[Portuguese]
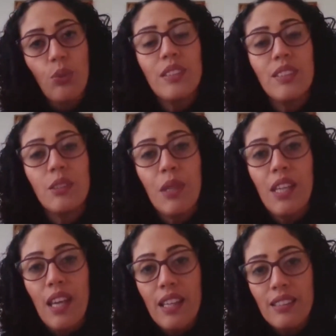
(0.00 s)
com as
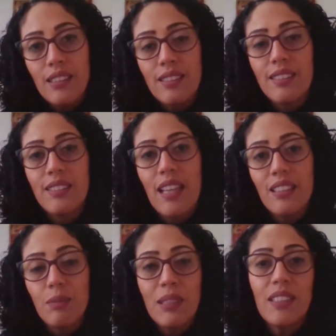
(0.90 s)
experiências
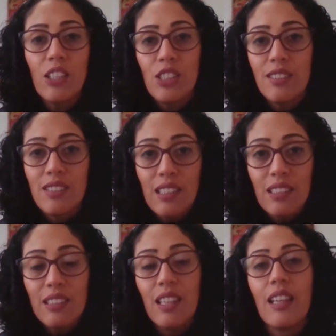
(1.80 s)
das massagens
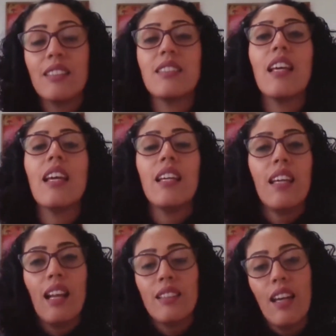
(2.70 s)
tântricas, e
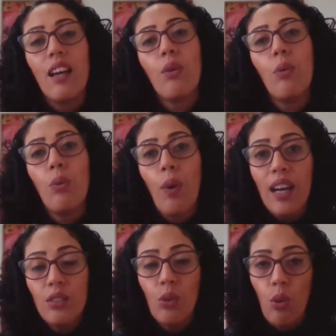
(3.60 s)
ela tá com um
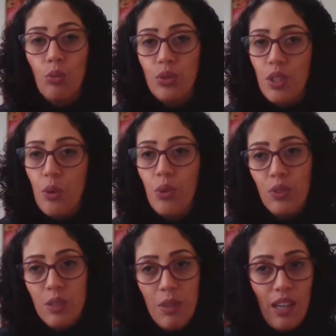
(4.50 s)
quadro como o seu, que
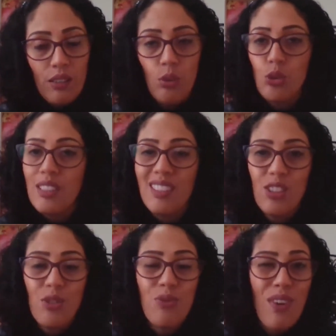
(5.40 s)
você me relatou, já
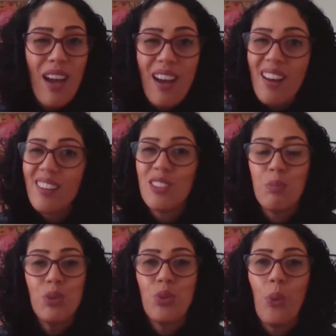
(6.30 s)
atendi várias
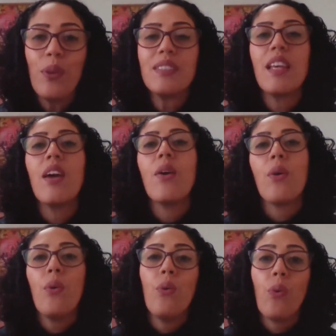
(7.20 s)
pessoas
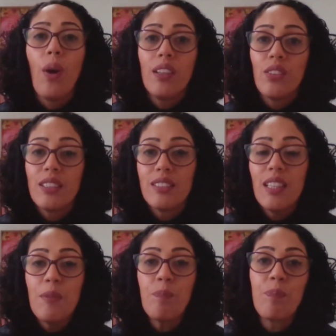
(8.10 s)
com um quadro
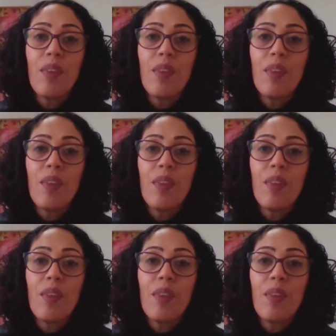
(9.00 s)
assim,